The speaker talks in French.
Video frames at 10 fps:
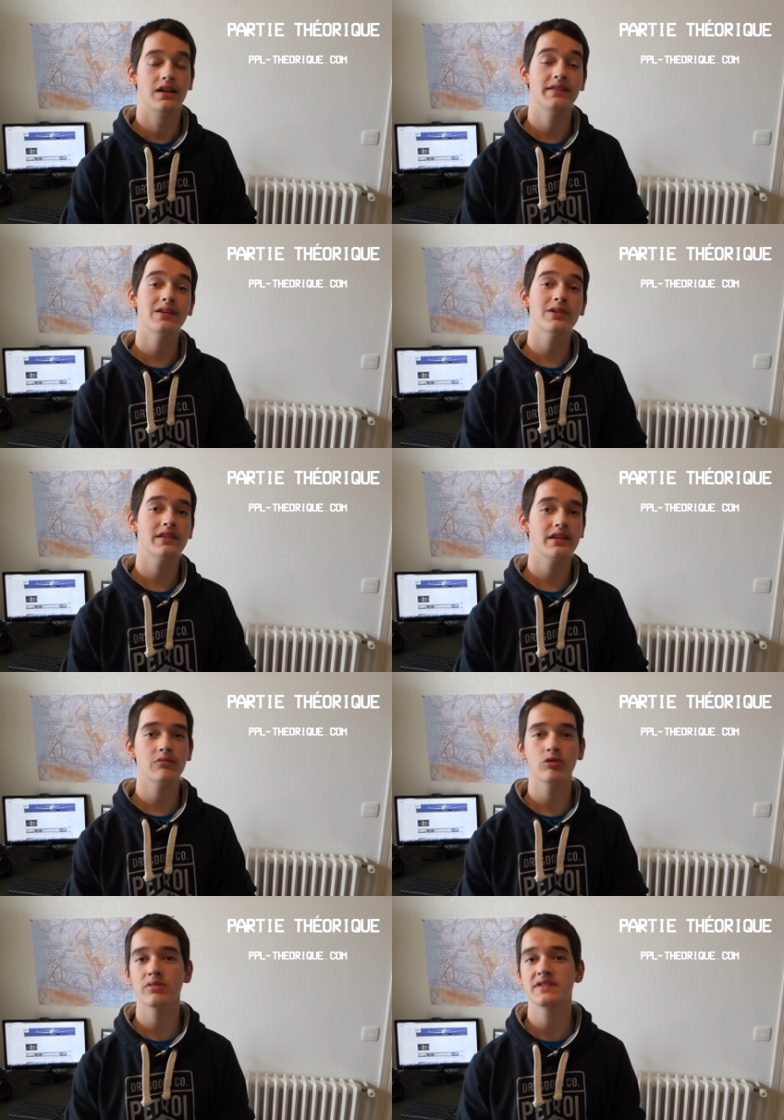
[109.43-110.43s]
La théorie est
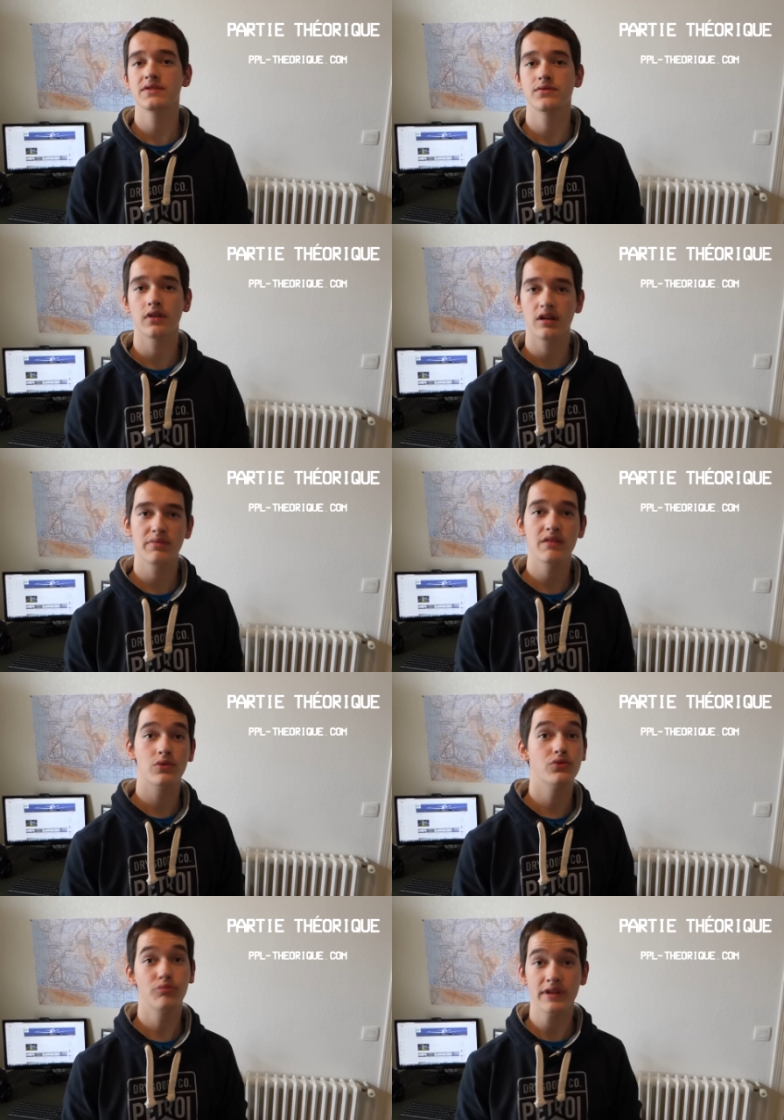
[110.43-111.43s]
également basée sur la
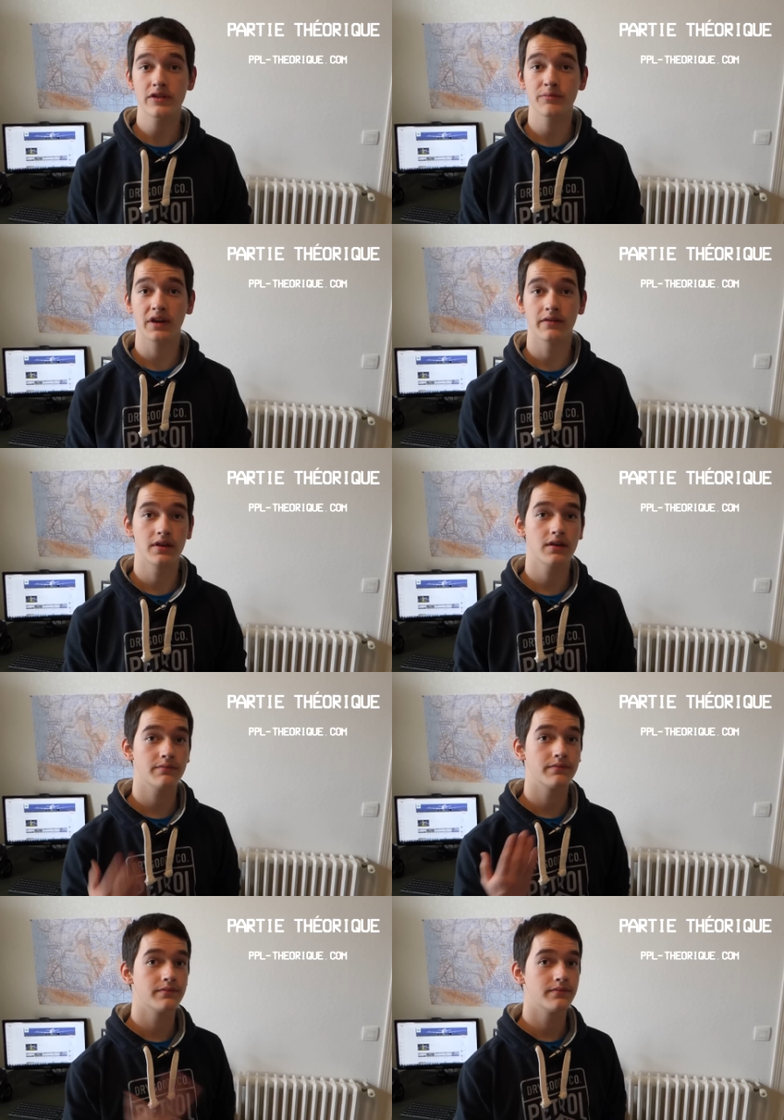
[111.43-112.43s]
Bible du pilote privé,
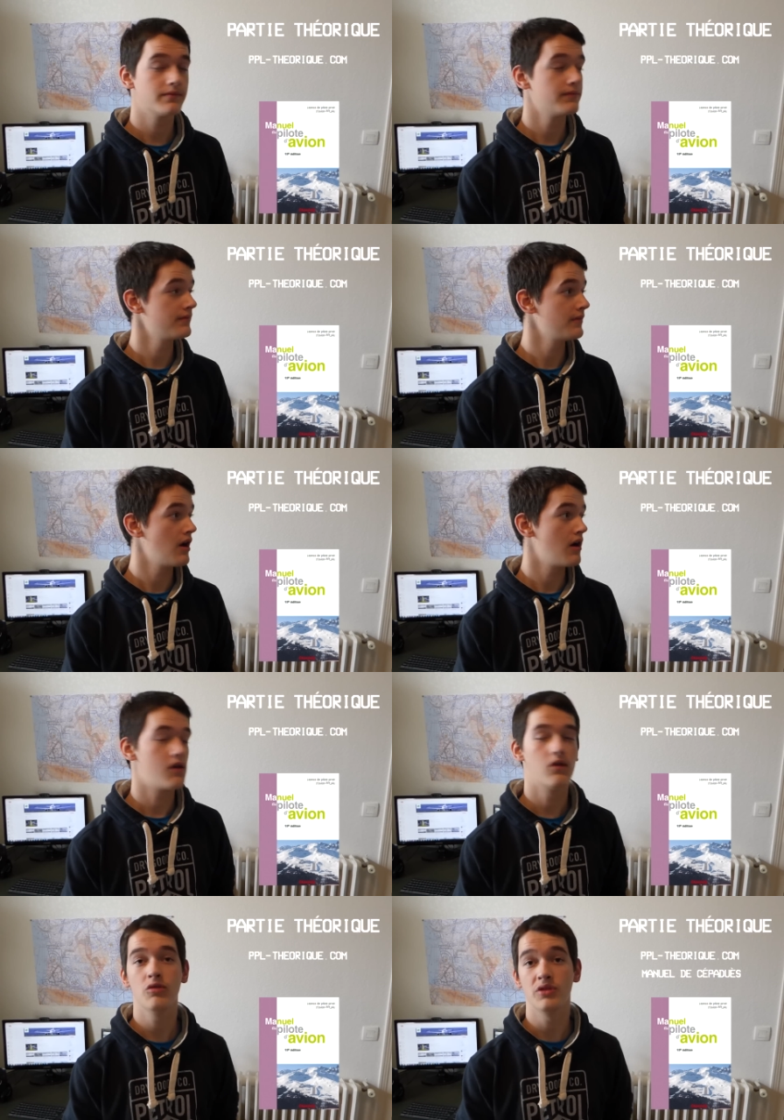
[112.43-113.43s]

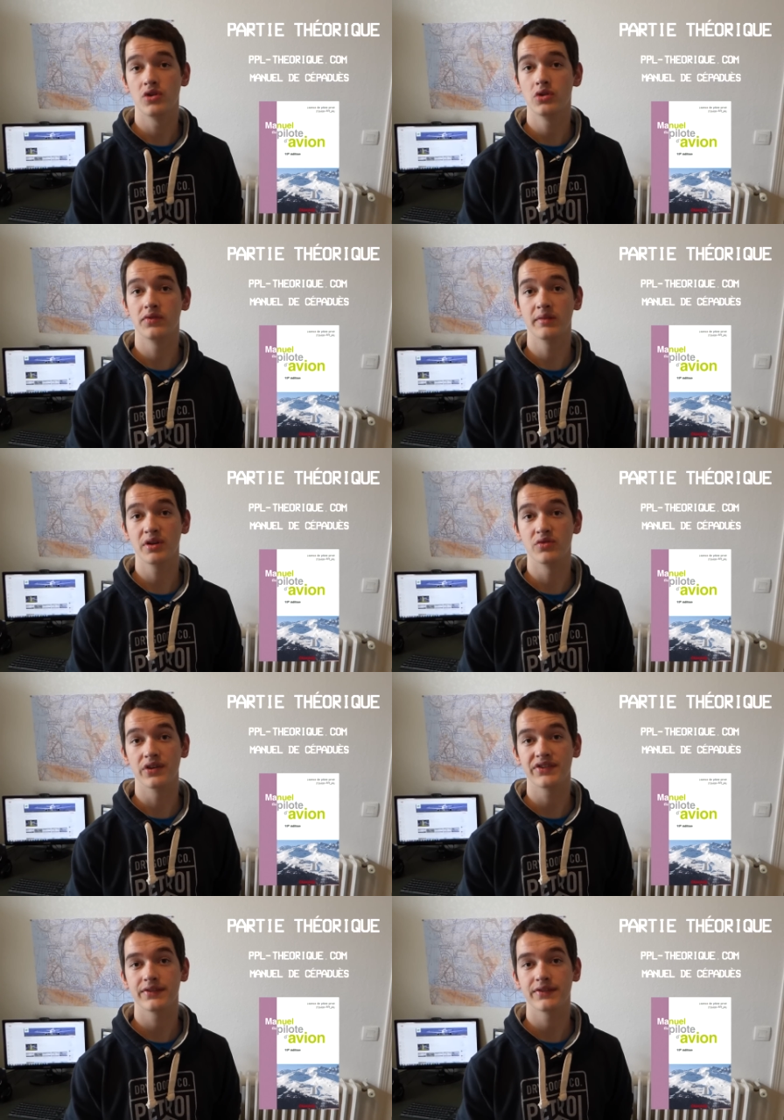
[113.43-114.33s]
le manuel de CEPA du